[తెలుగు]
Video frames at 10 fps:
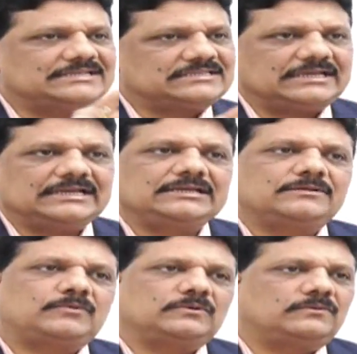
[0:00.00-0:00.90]
డెస్ట్రాయ్
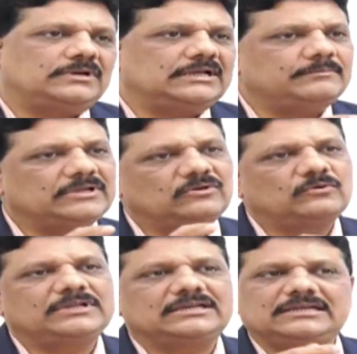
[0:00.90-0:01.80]
అయినప్పుడు కూడా ఈ
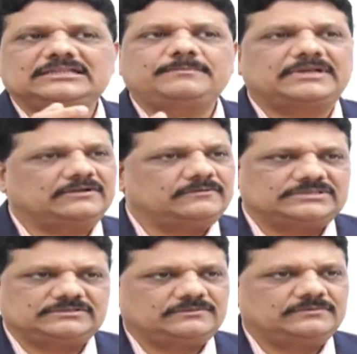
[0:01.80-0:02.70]
బిల్లురూబిన్ అనేది
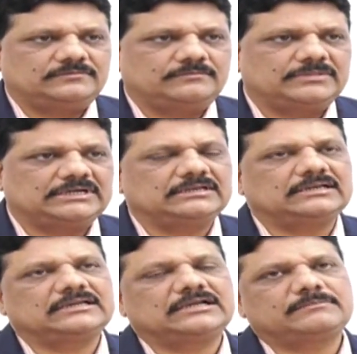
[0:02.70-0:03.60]
పెరగవచ్చు
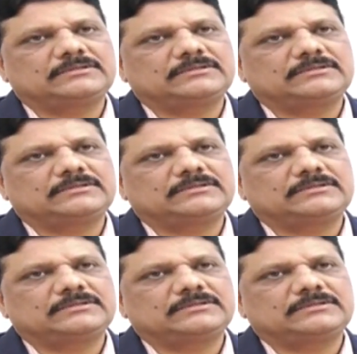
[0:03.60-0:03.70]
పర్టికులర్గా